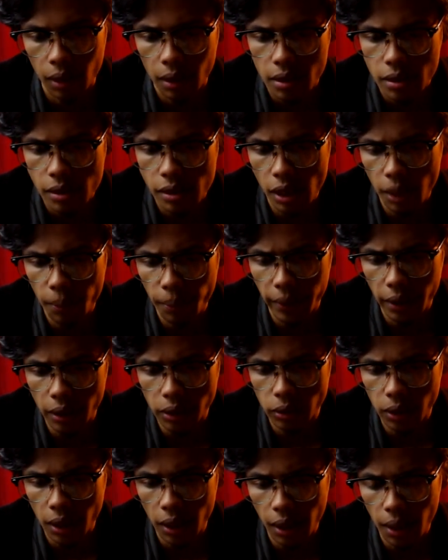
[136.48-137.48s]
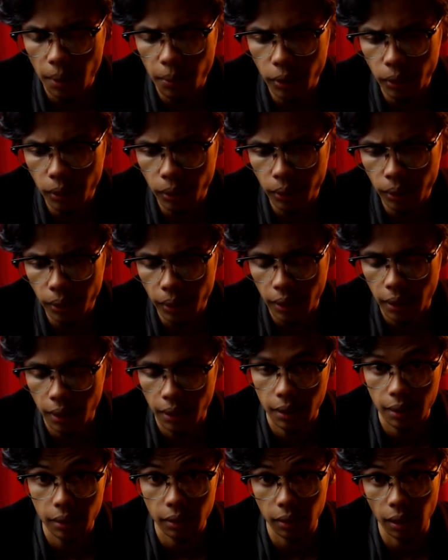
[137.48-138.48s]
Siapa yang sudah gabung, Nur?
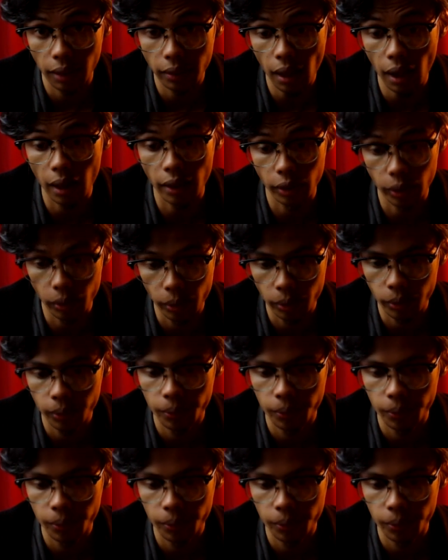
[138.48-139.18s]
Tanya Ayu.